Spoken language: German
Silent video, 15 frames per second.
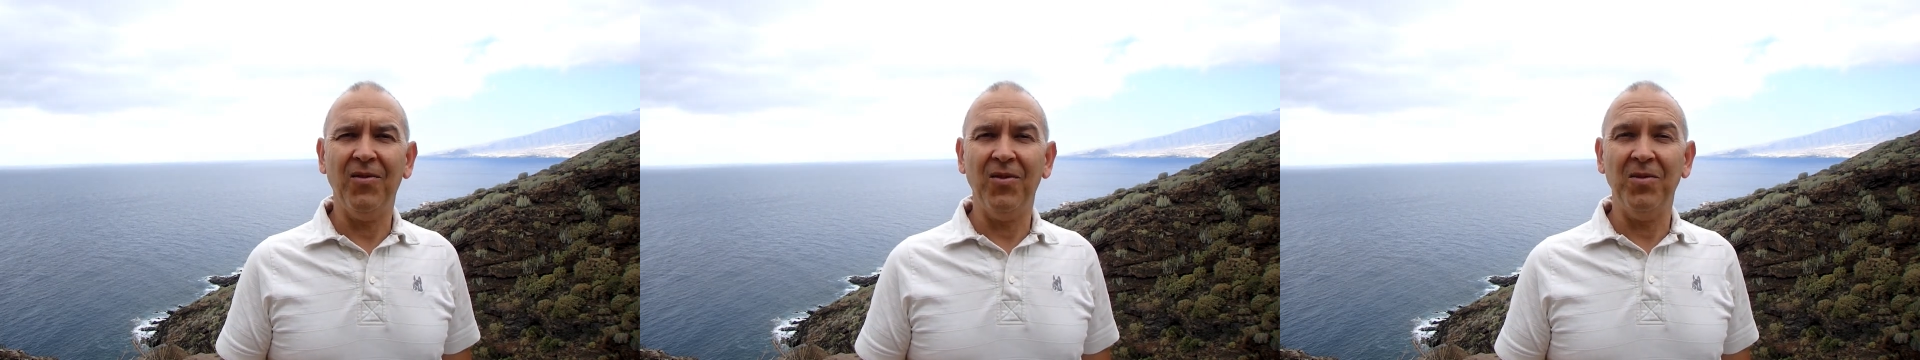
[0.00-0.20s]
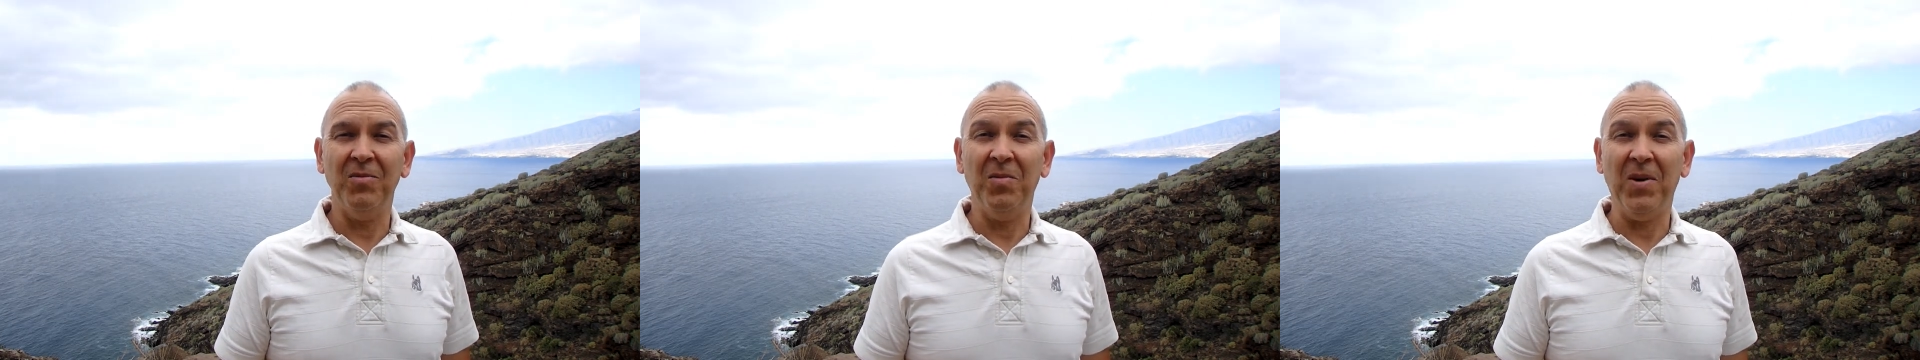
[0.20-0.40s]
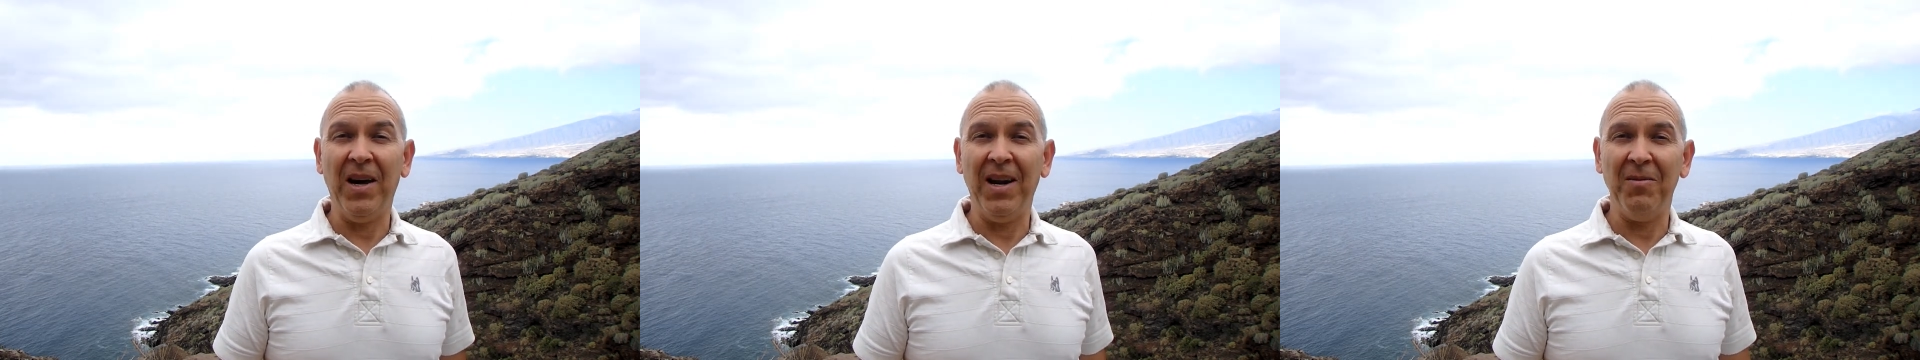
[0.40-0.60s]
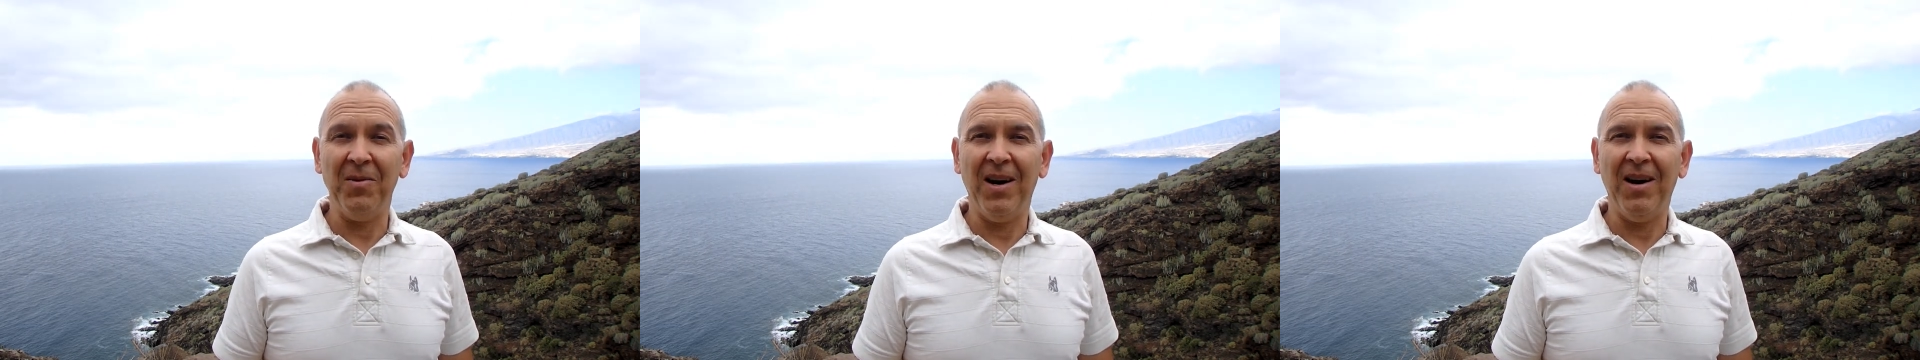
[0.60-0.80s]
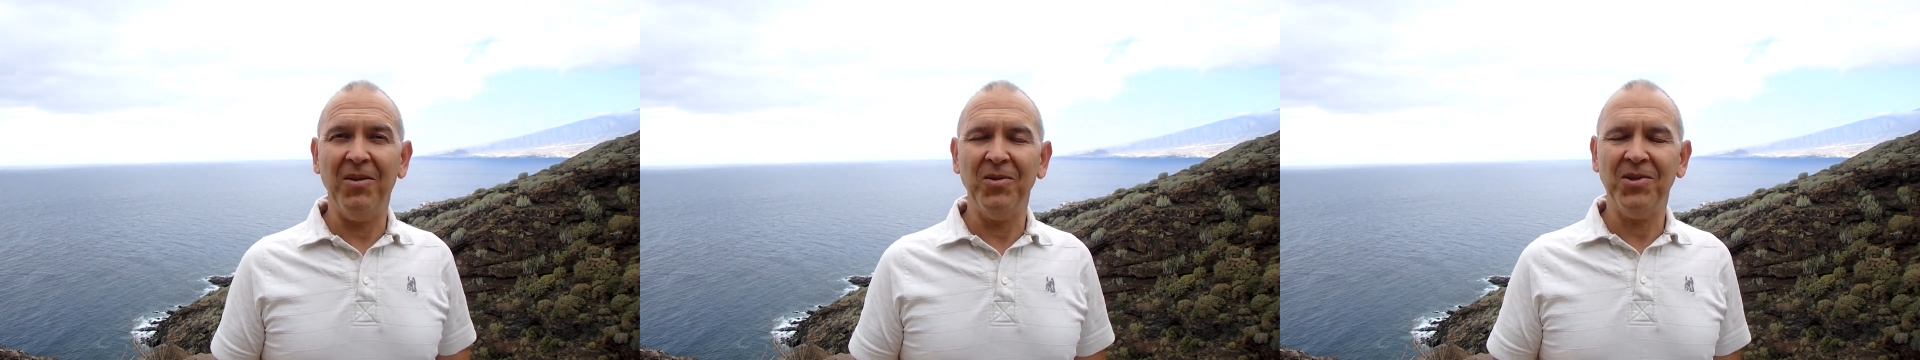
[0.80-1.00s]
von
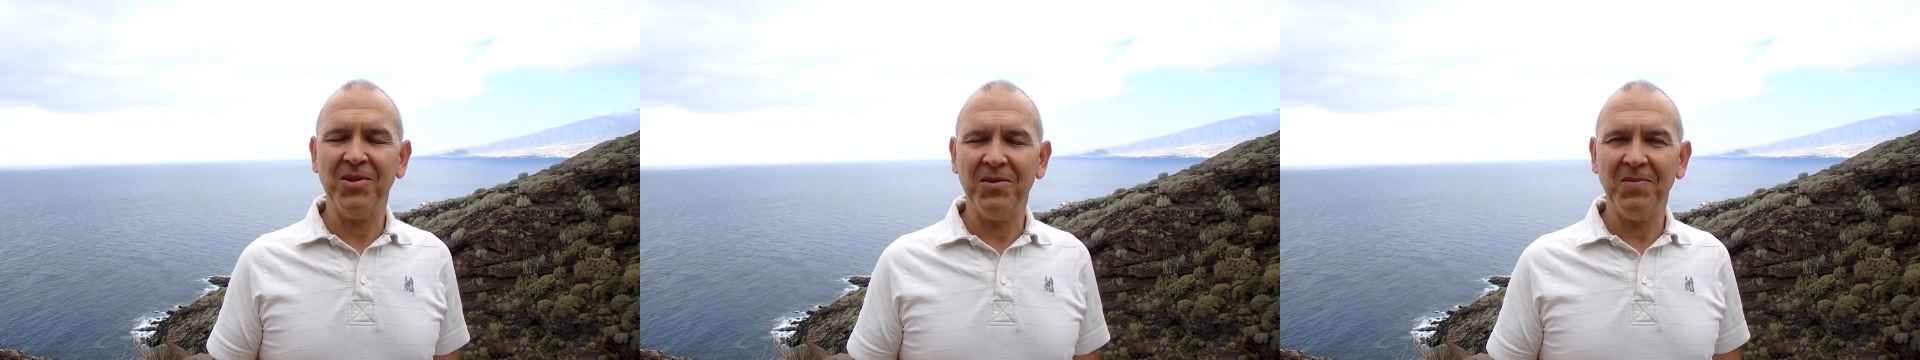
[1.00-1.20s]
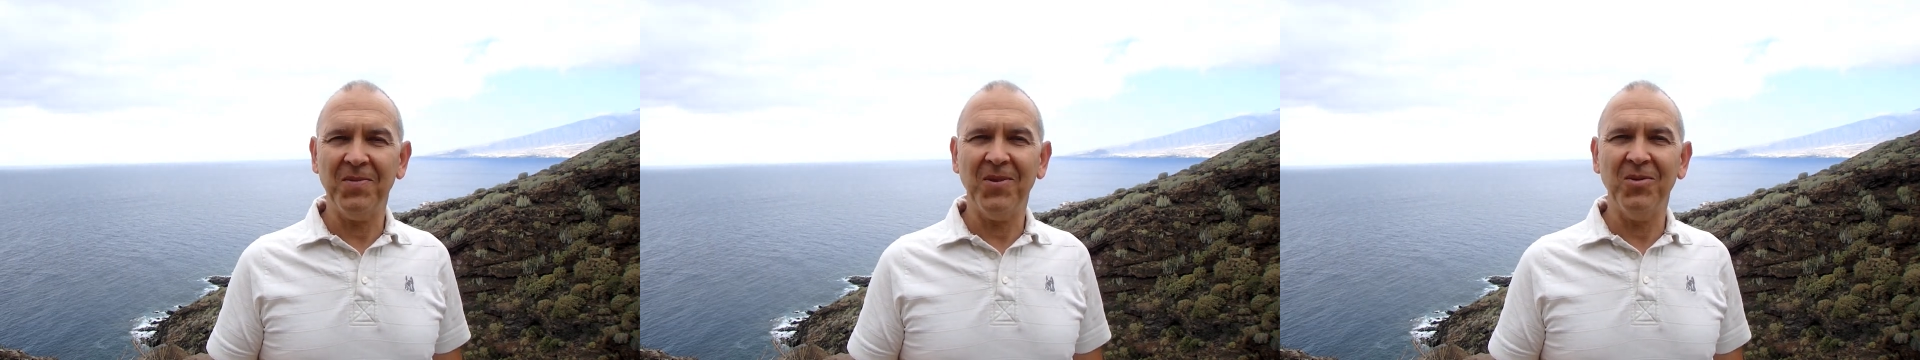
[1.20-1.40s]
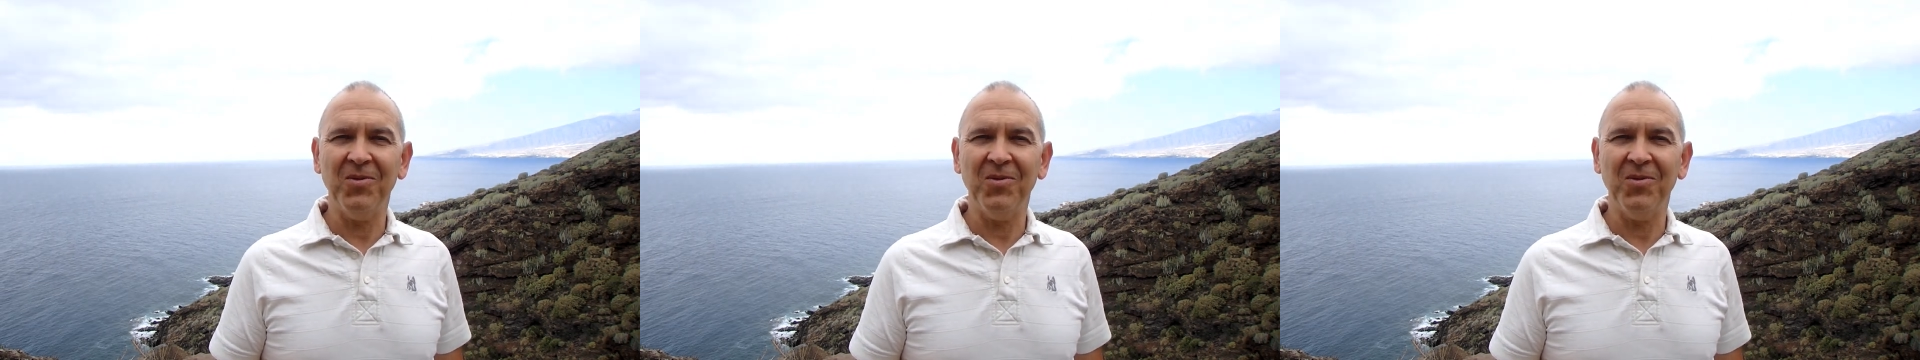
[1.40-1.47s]
Panama aus